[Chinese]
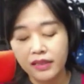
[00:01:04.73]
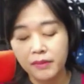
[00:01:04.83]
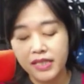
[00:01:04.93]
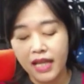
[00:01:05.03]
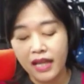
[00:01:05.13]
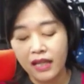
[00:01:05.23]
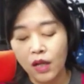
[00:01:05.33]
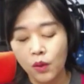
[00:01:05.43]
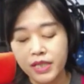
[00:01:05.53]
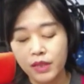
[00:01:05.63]
那么在
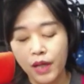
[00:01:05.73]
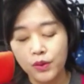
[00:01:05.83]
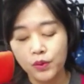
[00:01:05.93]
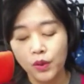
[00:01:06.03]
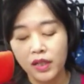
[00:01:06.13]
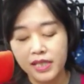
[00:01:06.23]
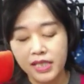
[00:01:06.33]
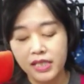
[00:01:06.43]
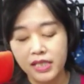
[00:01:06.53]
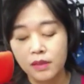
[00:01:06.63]
吴思怀如果
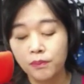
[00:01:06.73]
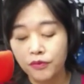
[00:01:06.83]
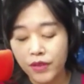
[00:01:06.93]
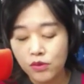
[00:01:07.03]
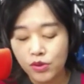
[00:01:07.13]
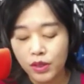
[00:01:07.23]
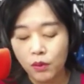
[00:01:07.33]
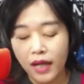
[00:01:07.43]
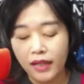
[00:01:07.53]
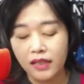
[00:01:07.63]
辞不分区
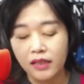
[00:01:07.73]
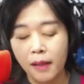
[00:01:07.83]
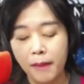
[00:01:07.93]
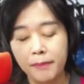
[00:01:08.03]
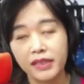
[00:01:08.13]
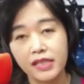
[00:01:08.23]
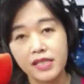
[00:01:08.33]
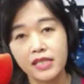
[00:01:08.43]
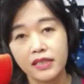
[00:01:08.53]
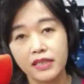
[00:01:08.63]
的话呢，排名第
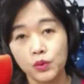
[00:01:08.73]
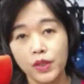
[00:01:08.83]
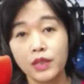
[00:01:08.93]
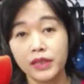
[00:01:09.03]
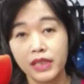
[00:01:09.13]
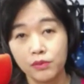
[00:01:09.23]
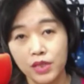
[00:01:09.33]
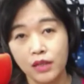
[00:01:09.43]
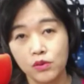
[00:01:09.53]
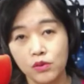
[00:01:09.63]
四的吴敦义会递
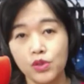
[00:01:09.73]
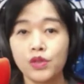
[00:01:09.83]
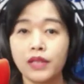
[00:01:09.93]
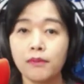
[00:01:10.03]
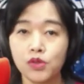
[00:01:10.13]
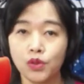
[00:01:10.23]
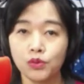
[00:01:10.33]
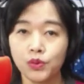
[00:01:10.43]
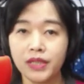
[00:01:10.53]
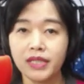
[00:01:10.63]
补上去，所以他们说
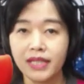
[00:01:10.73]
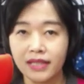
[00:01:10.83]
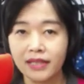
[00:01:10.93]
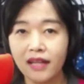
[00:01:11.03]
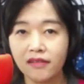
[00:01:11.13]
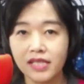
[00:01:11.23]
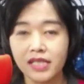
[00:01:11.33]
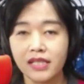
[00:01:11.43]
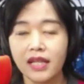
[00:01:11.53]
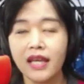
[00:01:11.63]
吴敦义也应该要
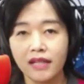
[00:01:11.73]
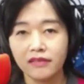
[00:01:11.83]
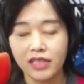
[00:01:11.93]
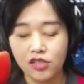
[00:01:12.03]
辞，让。